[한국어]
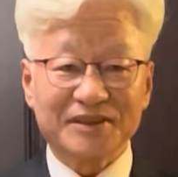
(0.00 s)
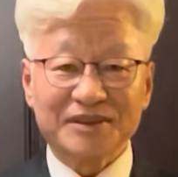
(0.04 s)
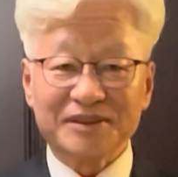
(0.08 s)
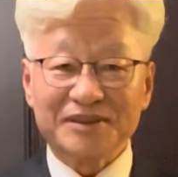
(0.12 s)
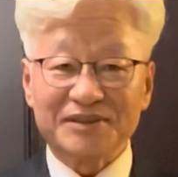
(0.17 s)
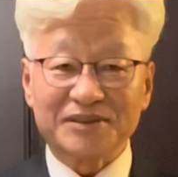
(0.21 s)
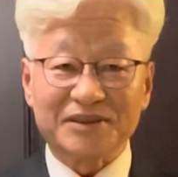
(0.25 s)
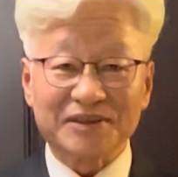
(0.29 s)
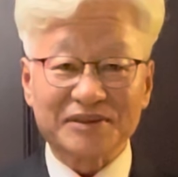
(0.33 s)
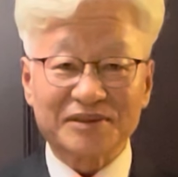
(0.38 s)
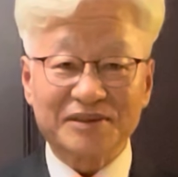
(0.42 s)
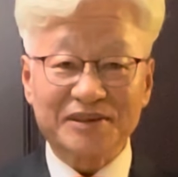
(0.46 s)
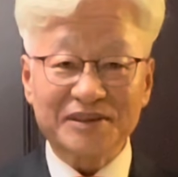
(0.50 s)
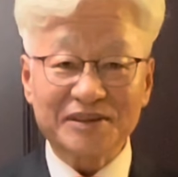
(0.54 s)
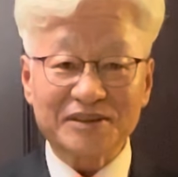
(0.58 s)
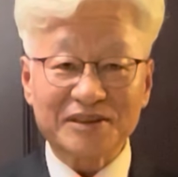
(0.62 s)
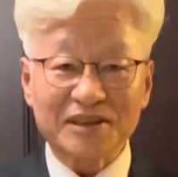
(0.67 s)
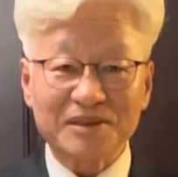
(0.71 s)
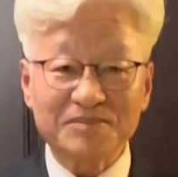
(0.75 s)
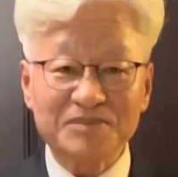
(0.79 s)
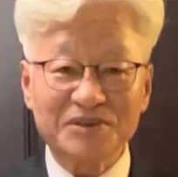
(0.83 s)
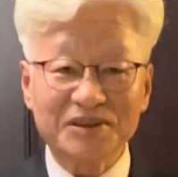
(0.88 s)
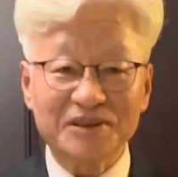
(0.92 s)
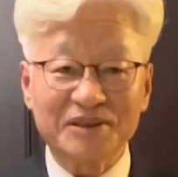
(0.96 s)
정치
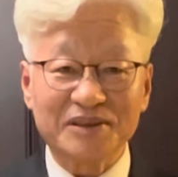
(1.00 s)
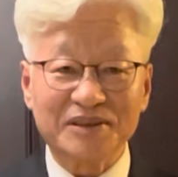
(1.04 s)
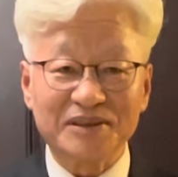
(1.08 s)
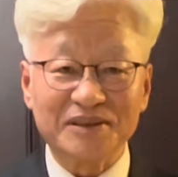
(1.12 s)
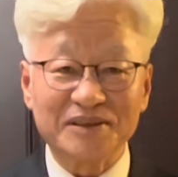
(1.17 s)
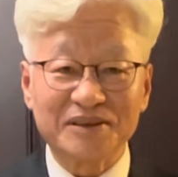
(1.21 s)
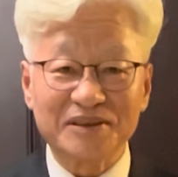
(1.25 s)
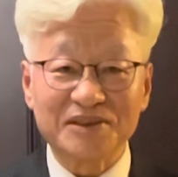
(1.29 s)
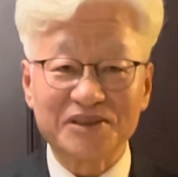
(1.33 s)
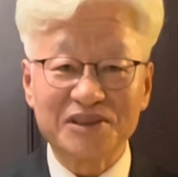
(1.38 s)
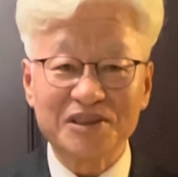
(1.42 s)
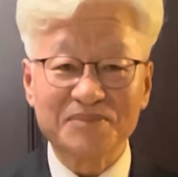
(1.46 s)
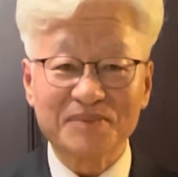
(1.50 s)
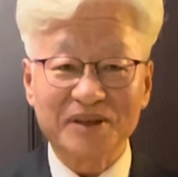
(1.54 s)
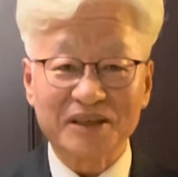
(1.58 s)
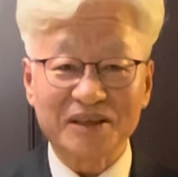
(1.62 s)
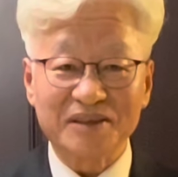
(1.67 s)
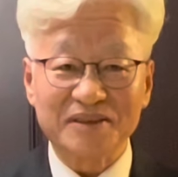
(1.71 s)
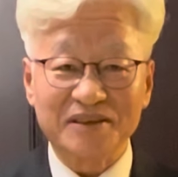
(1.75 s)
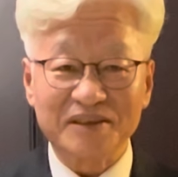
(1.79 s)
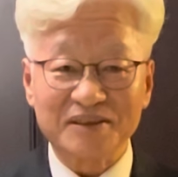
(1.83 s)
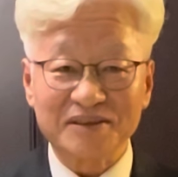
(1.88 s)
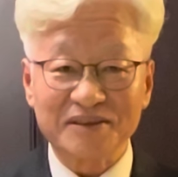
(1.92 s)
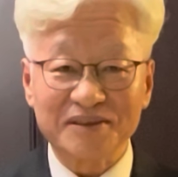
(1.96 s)
참여를 결심하게
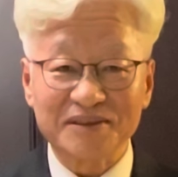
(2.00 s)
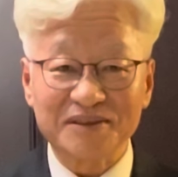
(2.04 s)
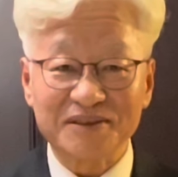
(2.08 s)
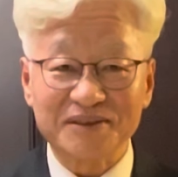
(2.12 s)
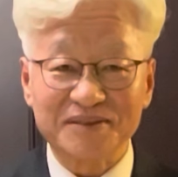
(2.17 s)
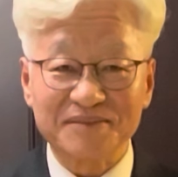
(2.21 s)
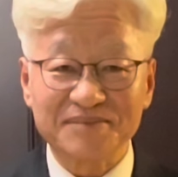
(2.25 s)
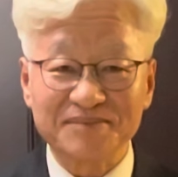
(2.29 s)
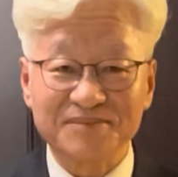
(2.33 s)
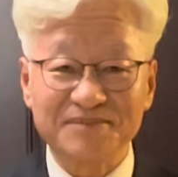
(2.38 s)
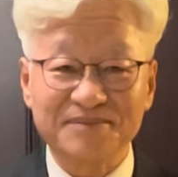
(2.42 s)
된 것은